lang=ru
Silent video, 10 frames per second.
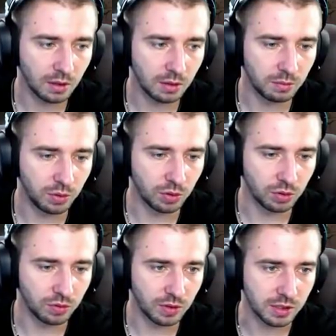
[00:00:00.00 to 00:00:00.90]
бьет
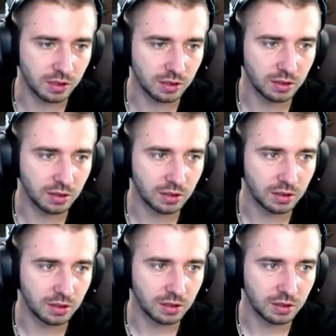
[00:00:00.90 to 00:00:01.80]
у вас
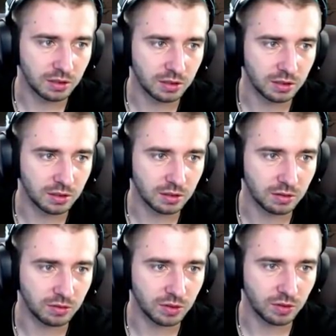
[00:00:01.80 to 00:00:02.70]

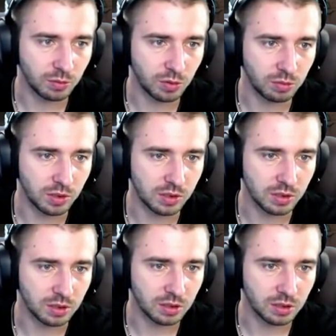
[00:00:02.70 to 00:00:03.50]
в новом образе.